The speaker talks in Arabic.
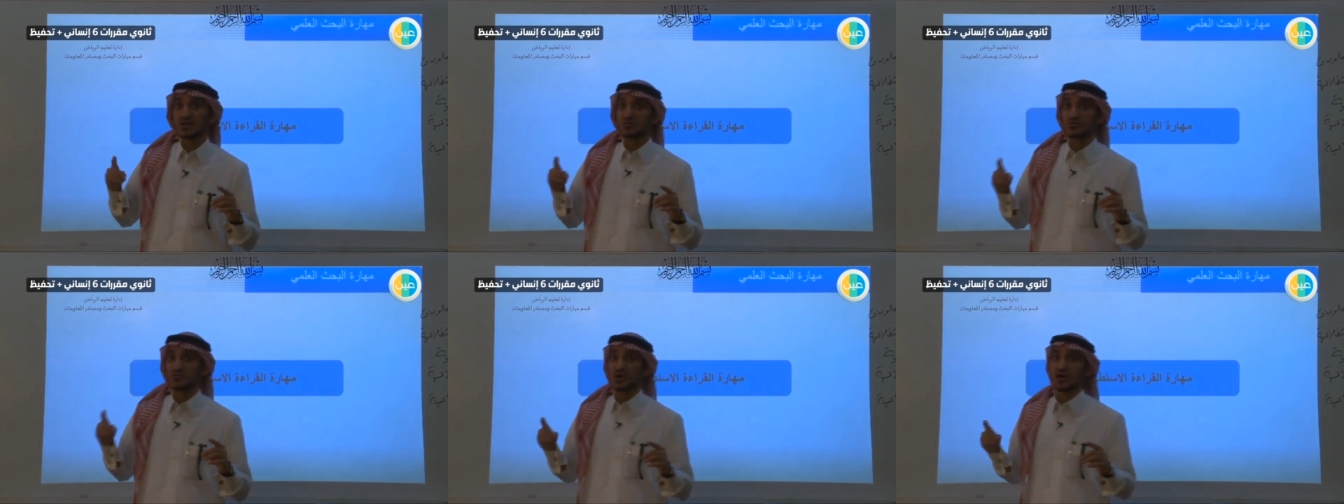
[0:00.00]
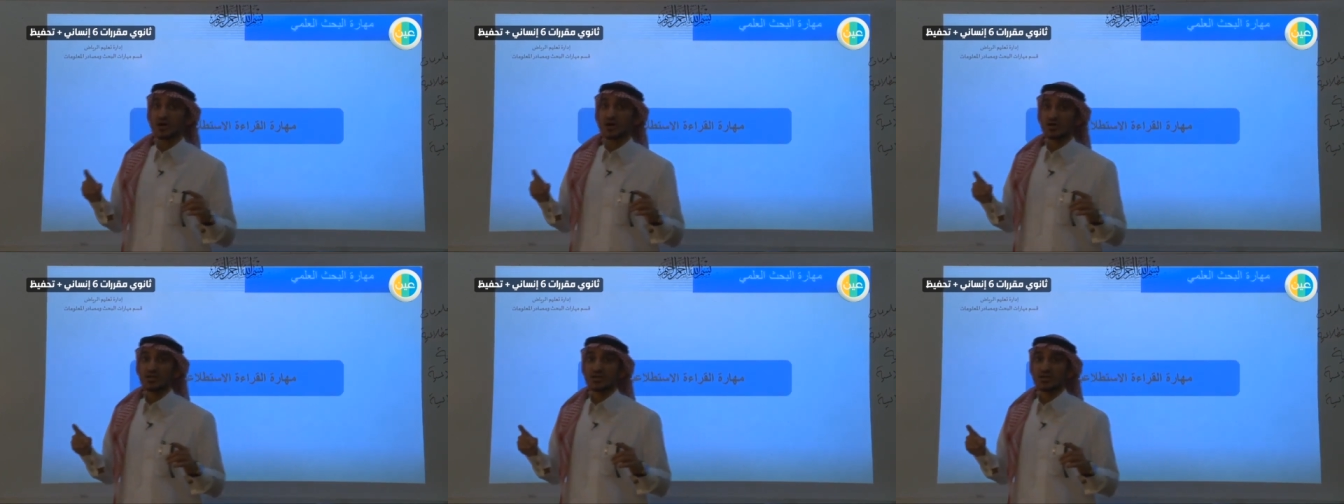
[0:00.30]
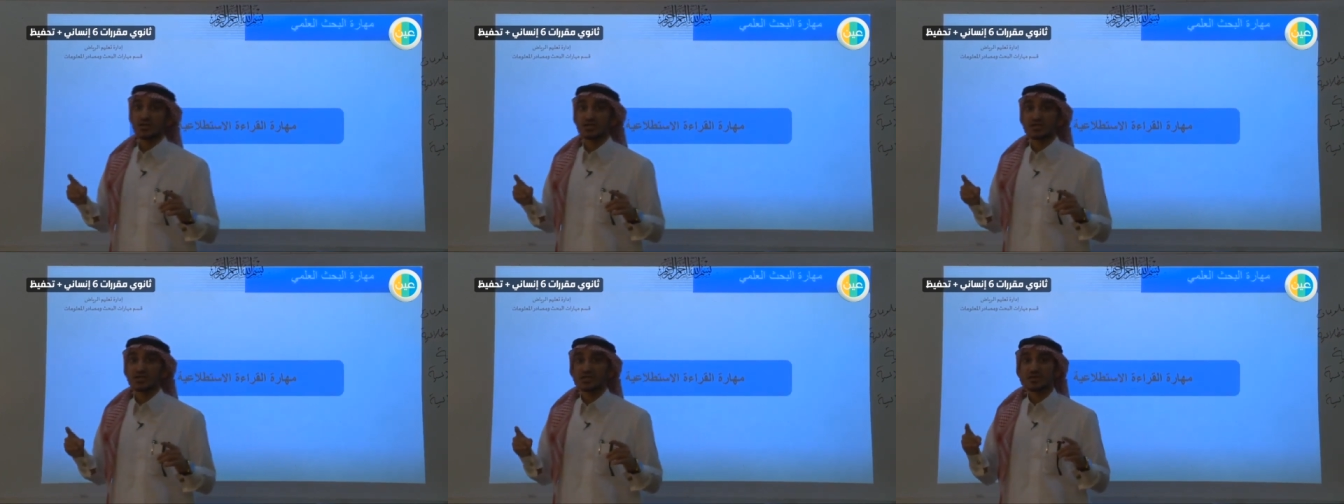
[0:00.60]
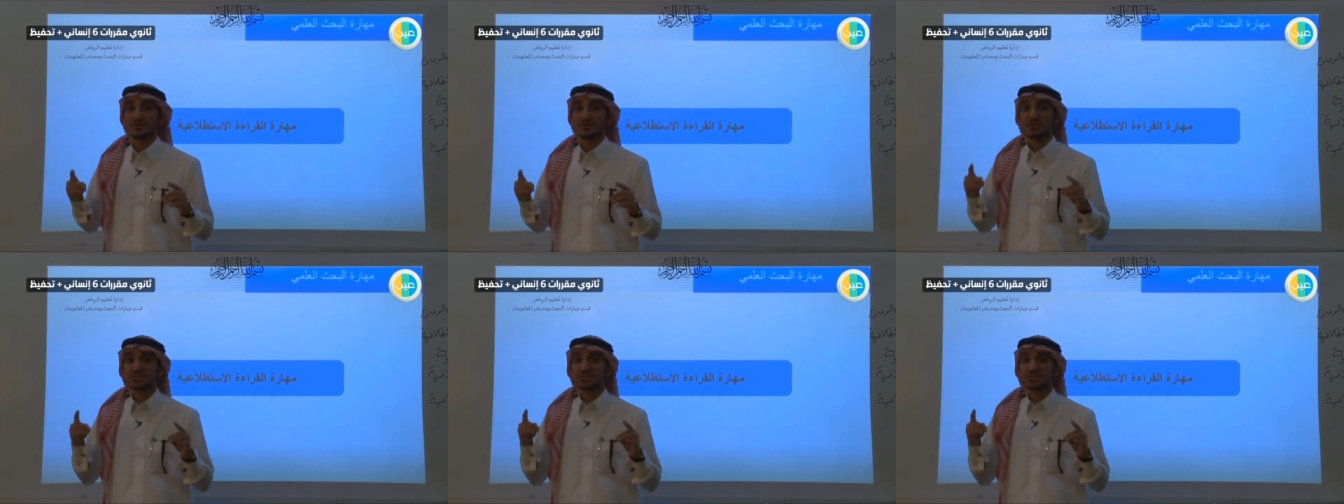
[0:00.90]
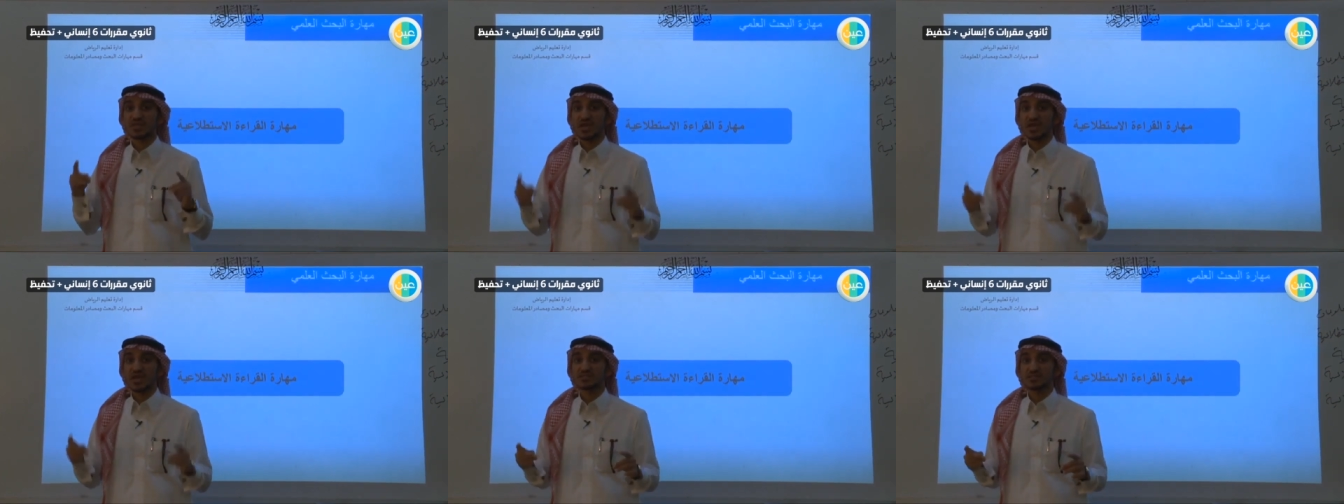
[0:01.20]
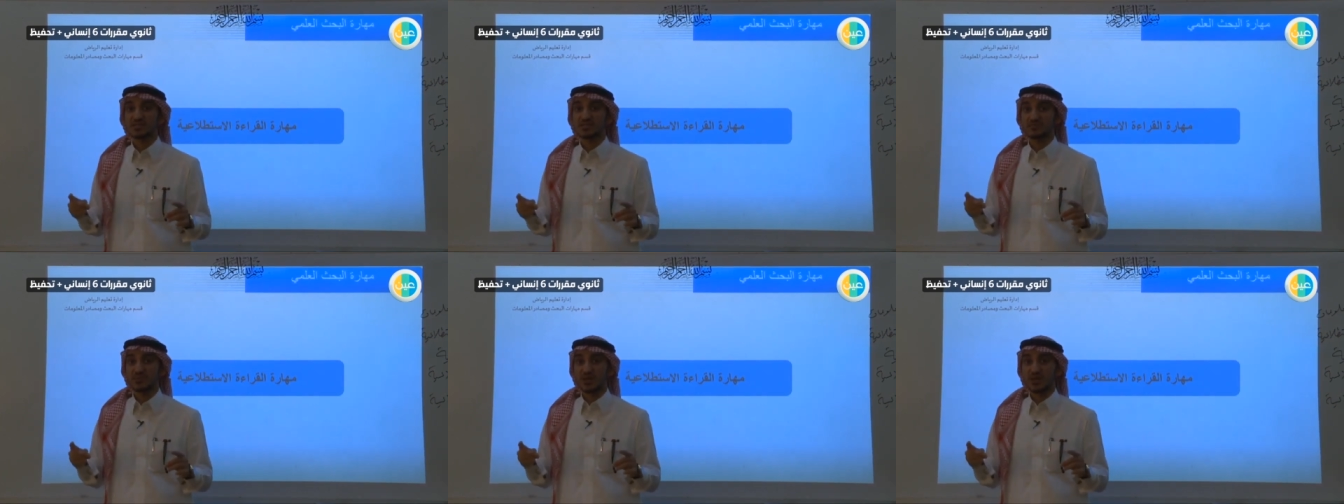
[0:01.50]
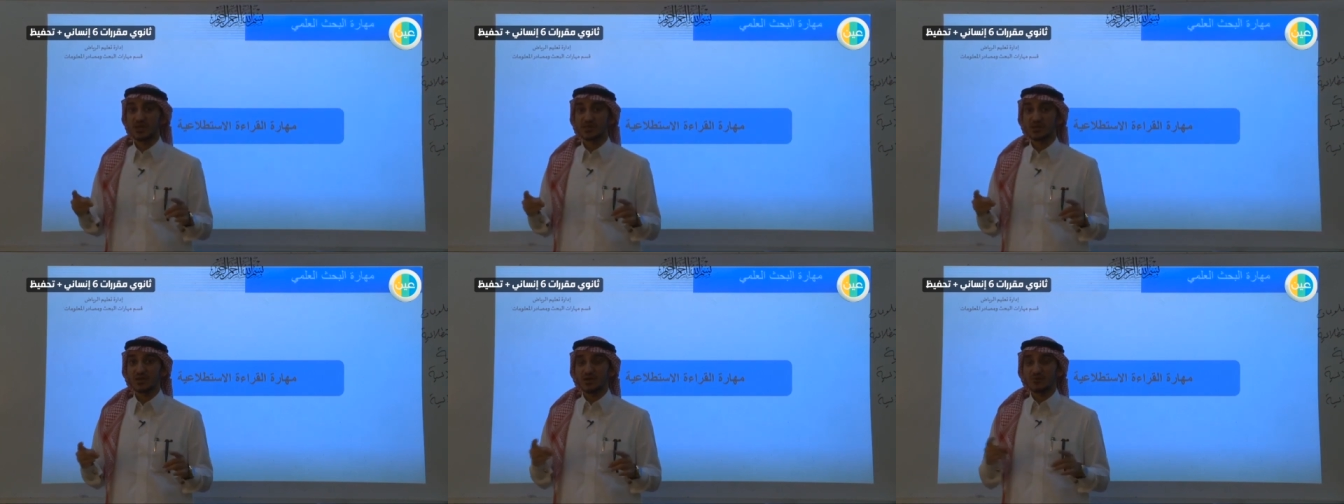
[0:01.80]
انواع اللي هي مجالات
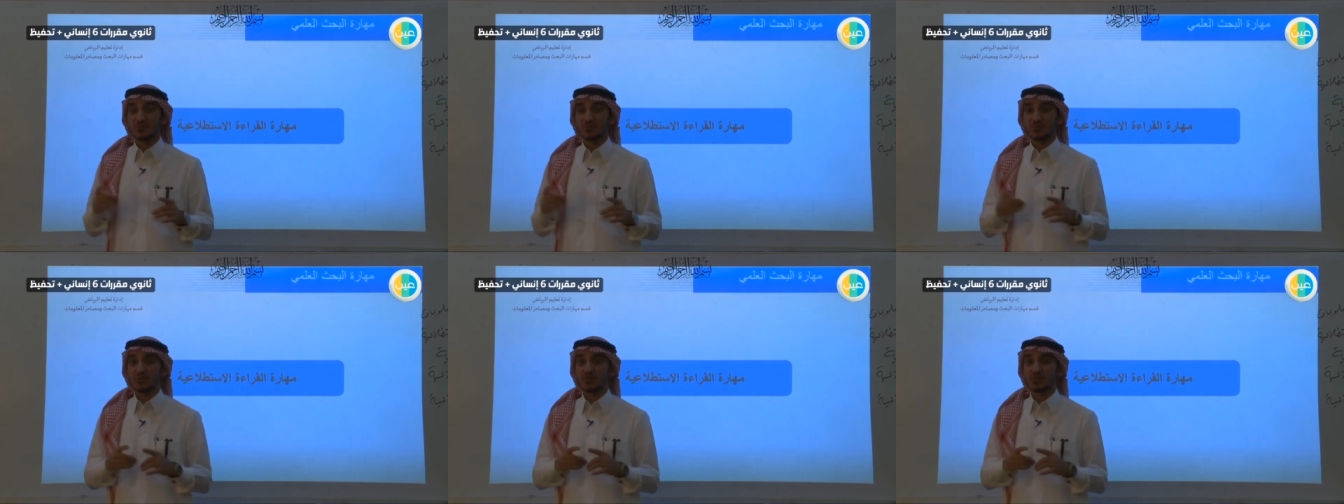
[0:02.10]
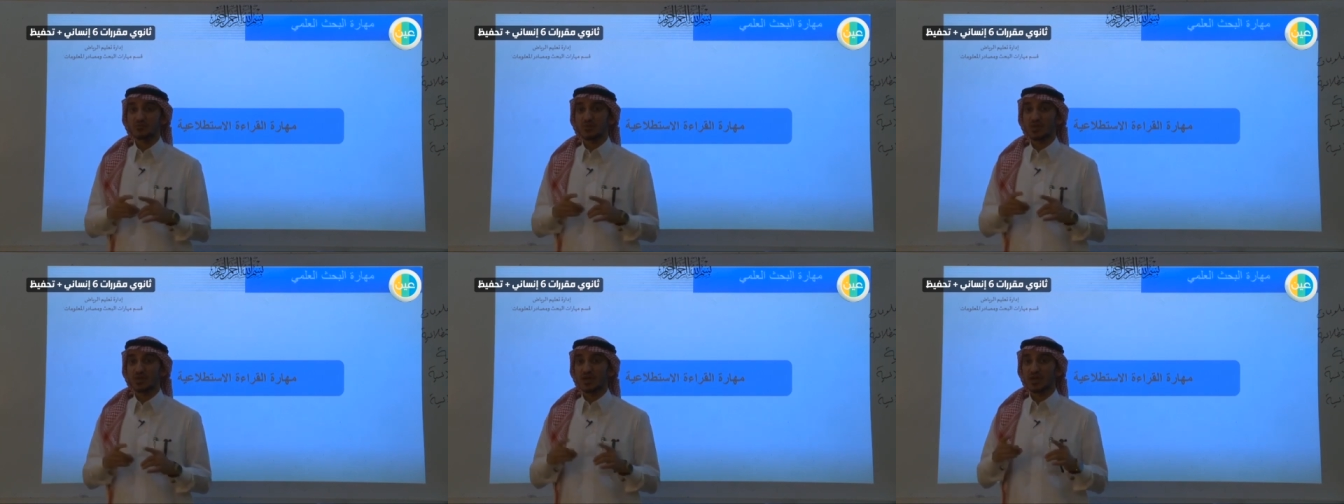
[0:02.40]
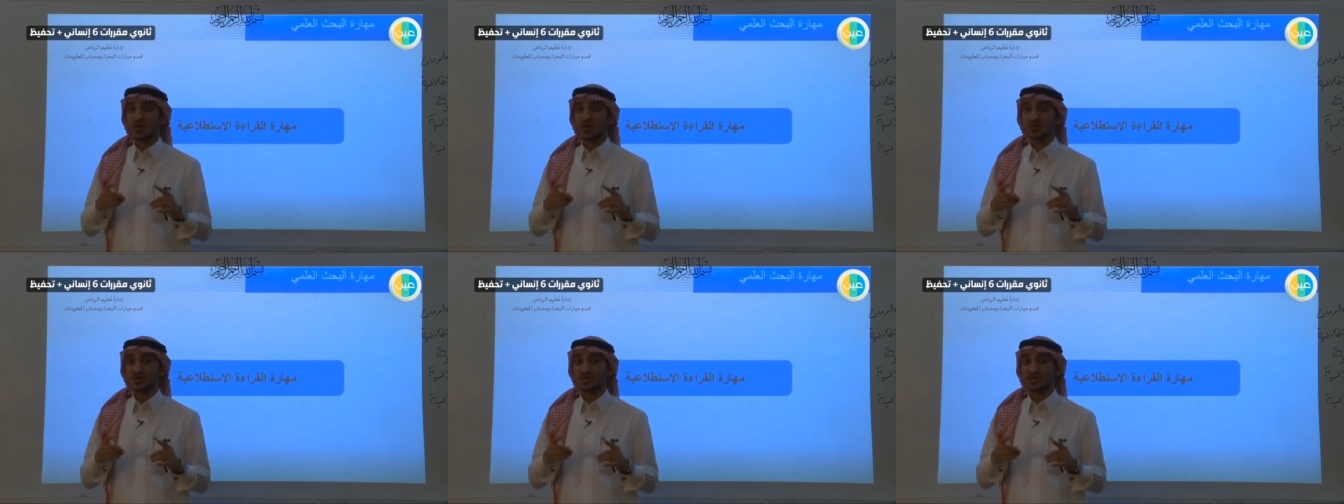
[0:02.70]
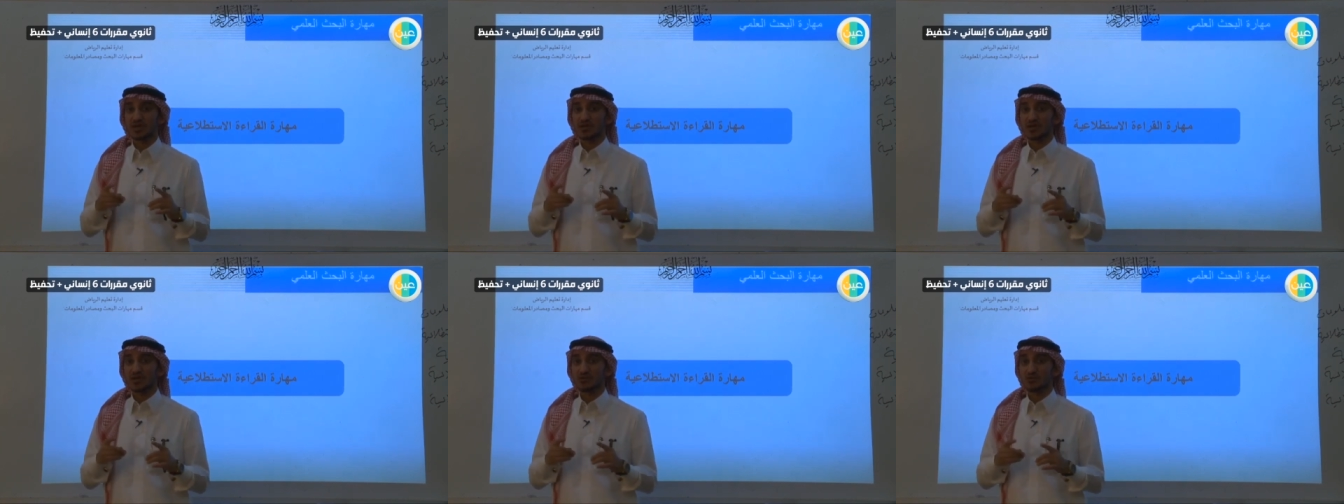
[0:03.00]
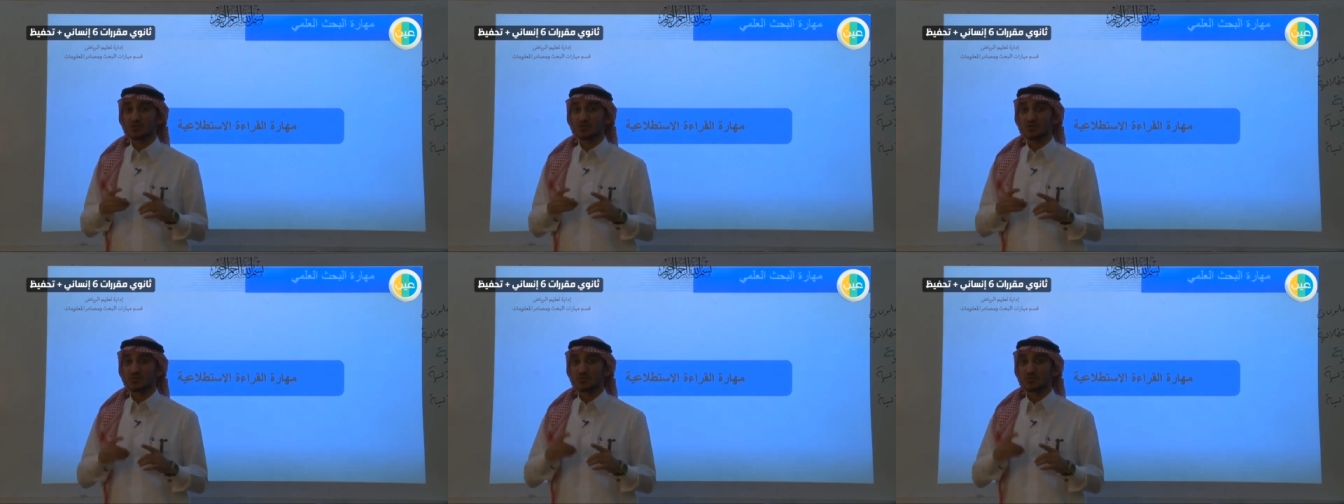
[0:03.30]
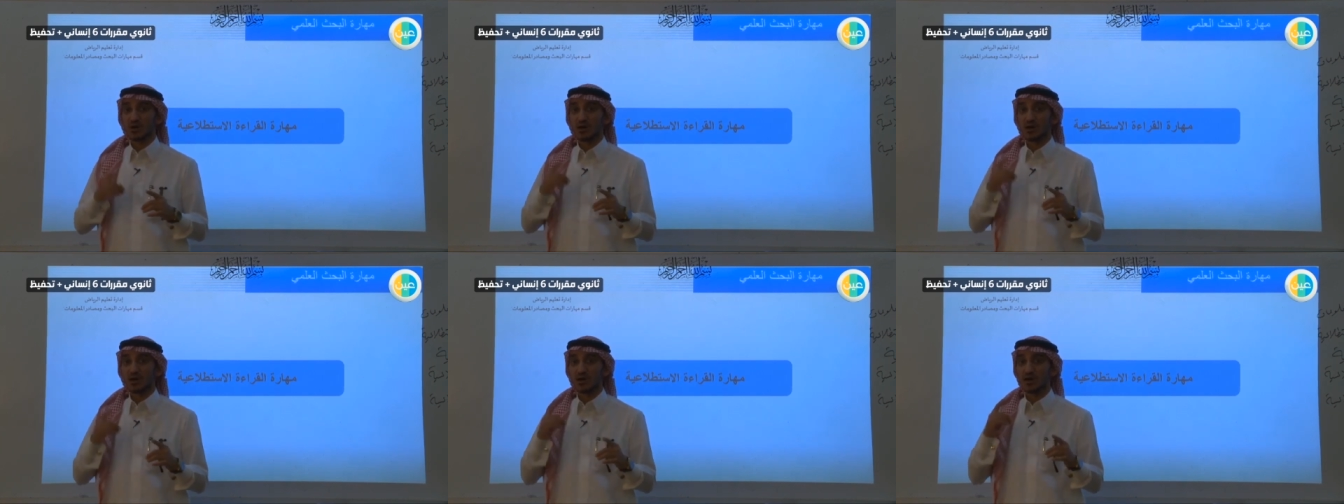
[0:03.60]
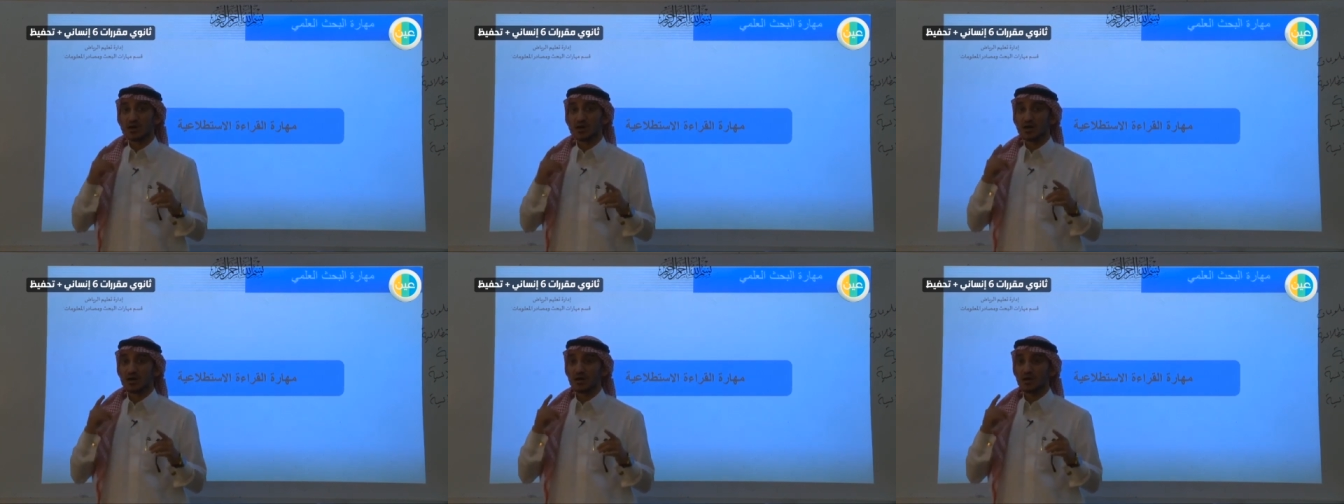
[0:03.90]
البحث من ضمنها ذكرنا لكم
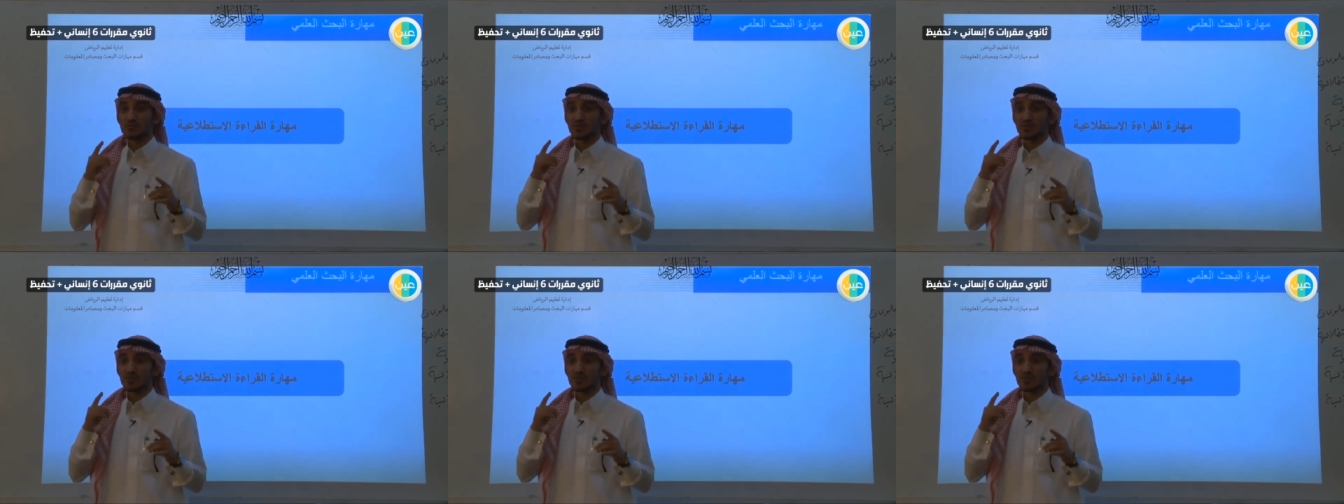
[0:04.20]
آه،